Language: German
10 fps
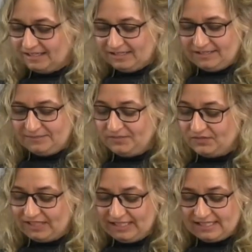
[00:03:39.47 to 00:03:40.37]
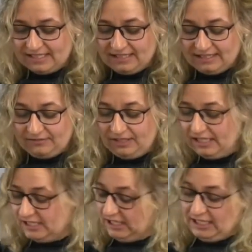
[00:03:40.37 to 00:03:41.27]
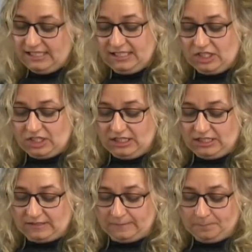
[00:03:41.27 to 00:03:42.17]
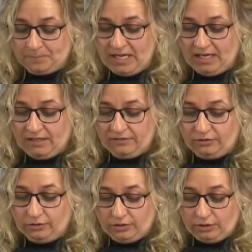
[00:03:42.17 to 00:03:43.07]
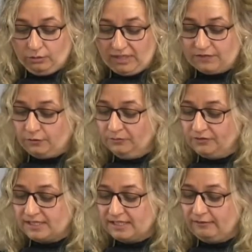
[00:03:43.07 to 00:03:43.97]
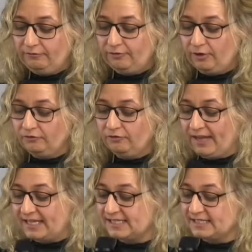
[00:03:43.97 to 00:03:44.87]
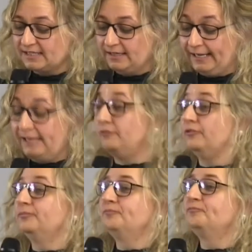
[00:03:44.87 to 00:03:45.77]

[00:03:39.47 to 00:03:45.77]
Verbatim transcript: Ähm, wir, lesen, wir lesen die ganze Geschichte von Lukas 15 von Vers 11.